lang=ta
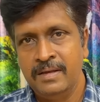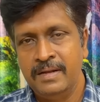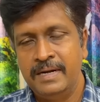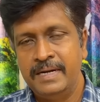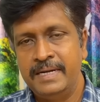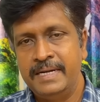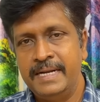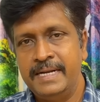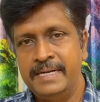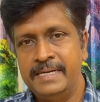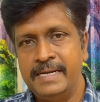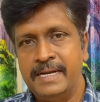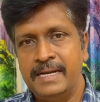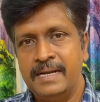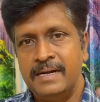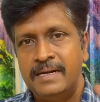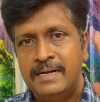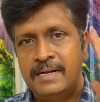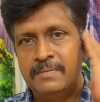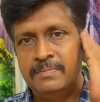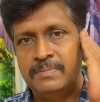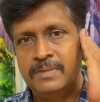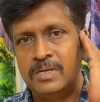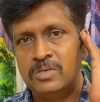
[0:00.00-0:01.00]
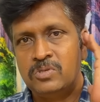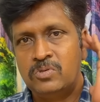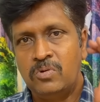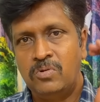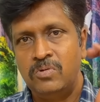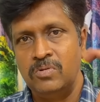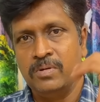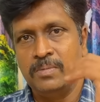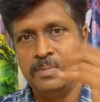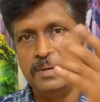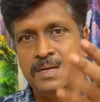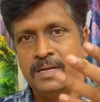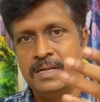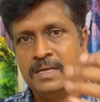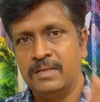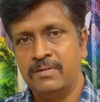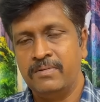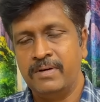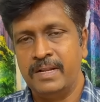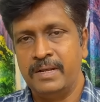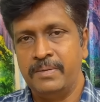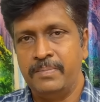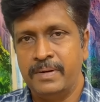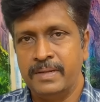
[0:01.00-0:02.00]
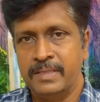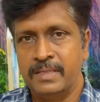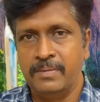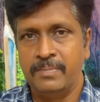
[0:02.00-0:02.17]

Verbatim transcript: டீட்டெயிலாக டெப்த்தாக சொல்லணும் அப்படின்னா அந்த வரைபடத்தை